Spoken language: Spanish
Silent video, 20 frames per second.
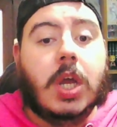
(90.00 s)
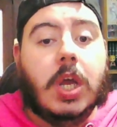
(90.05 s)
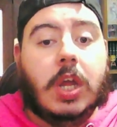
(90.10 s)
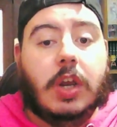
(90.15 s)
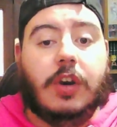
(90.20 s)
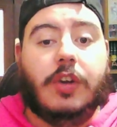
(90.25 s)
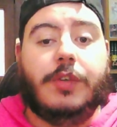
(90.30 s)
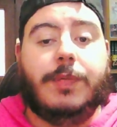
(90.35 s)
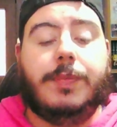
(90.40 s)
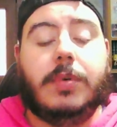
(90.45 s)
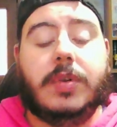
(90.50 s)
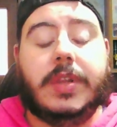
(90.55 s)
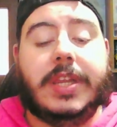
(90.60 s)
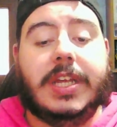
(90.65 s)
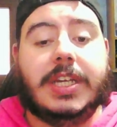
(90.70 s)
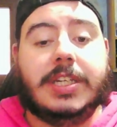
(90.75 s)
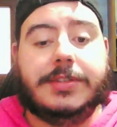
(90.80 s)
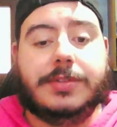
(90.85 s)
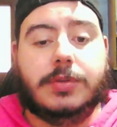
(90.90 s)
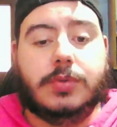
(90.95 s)
los
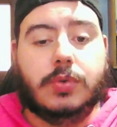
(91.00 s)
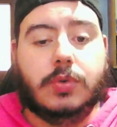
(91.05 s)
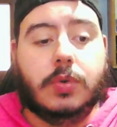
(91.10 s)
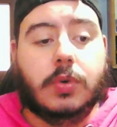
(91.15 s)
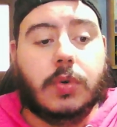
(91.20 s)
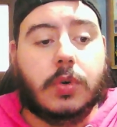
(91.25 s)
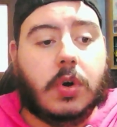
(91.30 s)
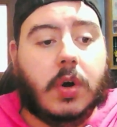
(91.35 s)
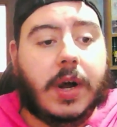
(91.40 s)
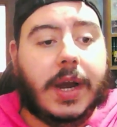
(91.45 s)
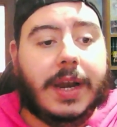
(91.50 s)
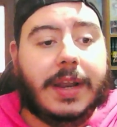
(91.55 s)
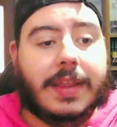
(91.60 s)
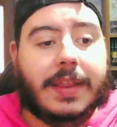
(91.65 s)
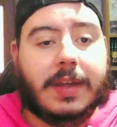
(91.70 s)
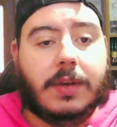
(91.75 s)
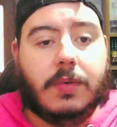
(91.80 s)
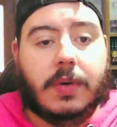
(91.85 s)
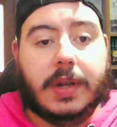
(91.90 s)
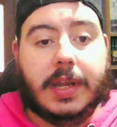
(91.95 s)
podías tú coger
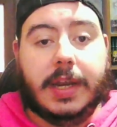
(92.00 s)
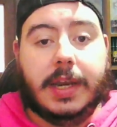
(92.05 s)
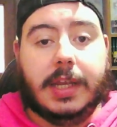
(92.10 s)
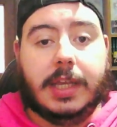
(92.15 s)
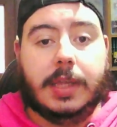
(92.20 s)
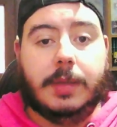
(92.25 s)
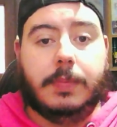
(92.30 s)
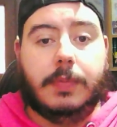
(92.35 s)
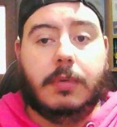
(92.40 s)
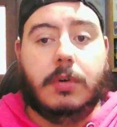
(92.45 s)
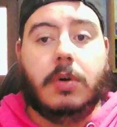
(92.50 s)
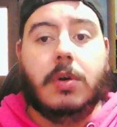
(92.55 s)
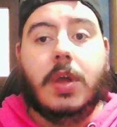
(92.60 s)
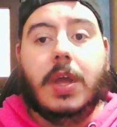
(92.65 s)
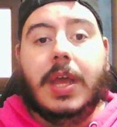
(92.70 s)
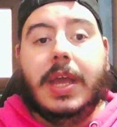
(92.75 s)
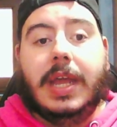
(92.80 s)
de cualquier equipo.